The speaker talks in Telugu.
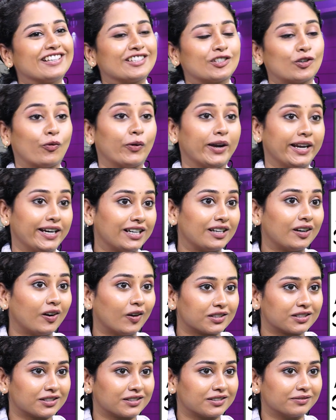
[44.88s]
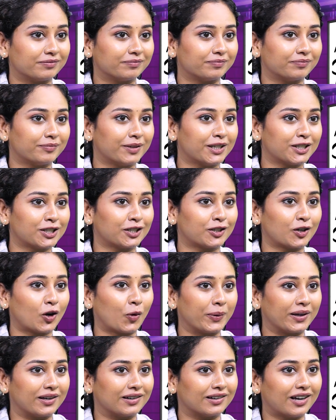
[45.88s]
సో వెయిట్ లాస్ మేజర్
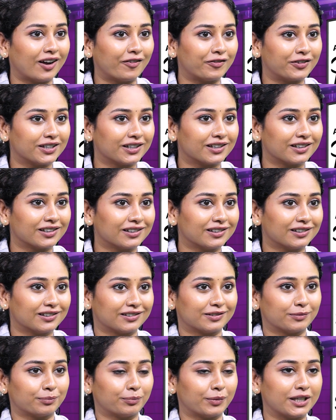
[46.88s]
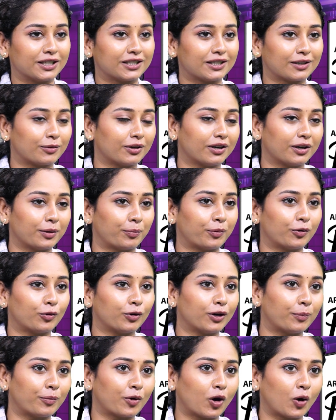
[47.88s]
టాపిక్ ఆఫ్టర్ మేజర్ ఇప్పుడు
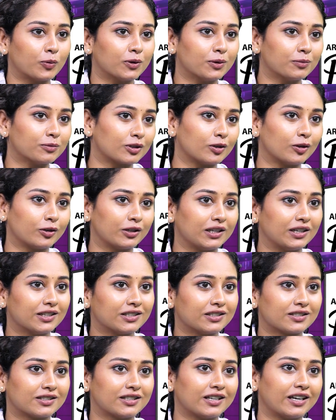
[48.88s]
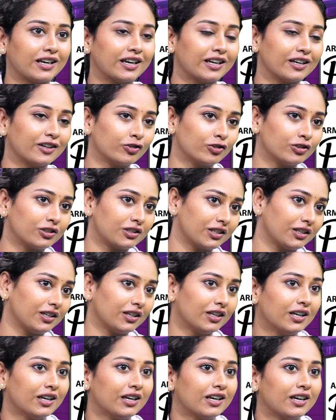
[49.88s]
ఉన్న ప్రాబ్లమ్స్లో టీనేజర్స్ దగ్గర నుంచి
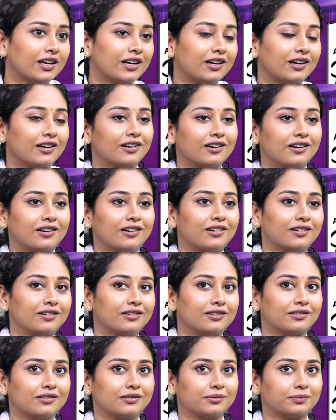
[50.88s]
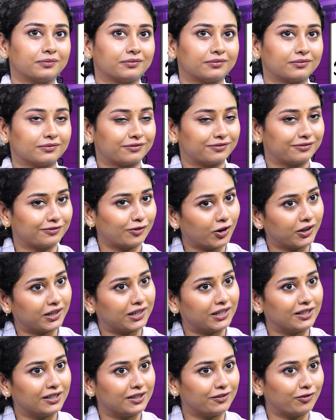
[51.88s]
hmm.
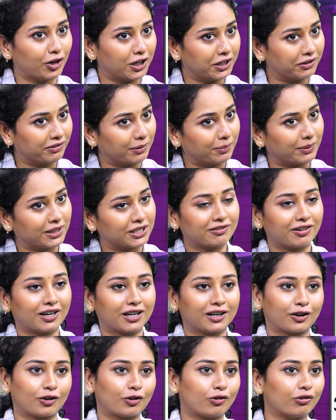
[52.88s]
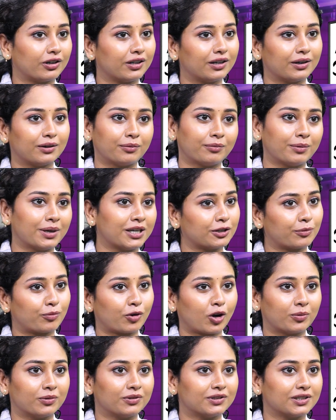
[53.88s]
ఫార్టీ ఫార్టీ ఫైవ్ ప్లస్ వాళ్ళకి కూడా మేజర్
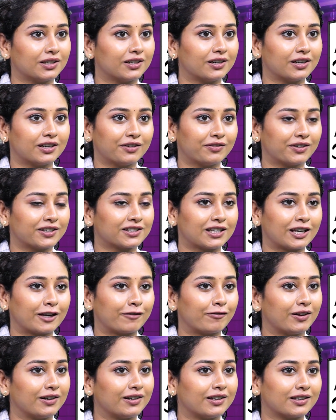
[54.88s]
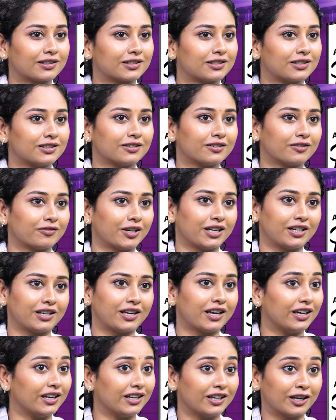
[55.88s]
ప్రాబ్లమ్స్ ఏంటంటే ఫస్ట్ హెయిర్ ఫాల్ నెక్స్ట్ వెయిట్
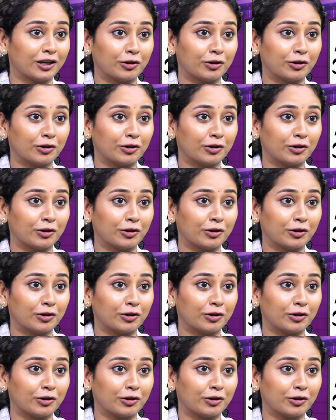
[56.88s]
గెయినింగ్